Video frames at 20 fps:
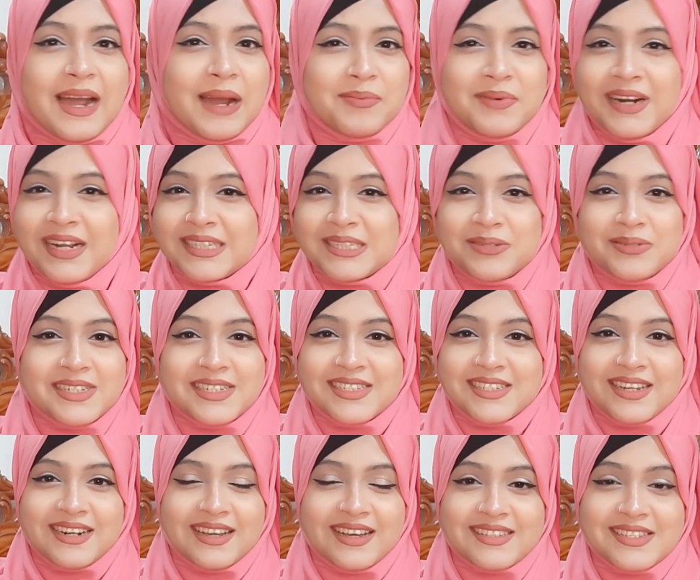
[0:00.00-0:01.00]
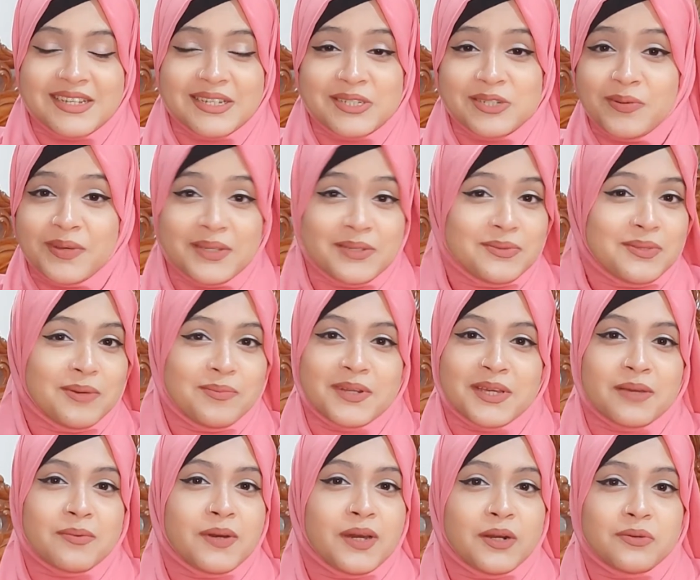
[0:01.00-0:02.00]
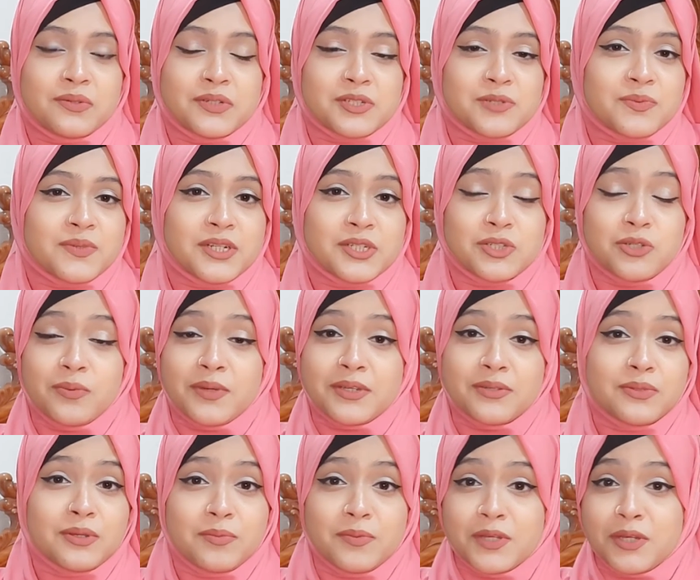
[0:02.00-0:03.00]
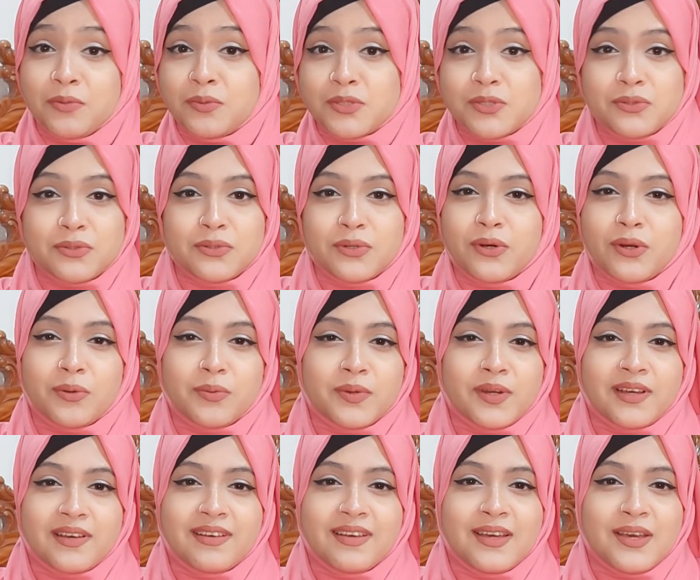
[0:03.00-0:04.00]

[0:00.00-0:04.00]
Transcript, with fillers: আপনার আশেপাশে যারা আছে সবাই কিন্তু আপনাকে ভালোবাসবে না সবাই কিন্তু আপনাকে পছন্দ করবে না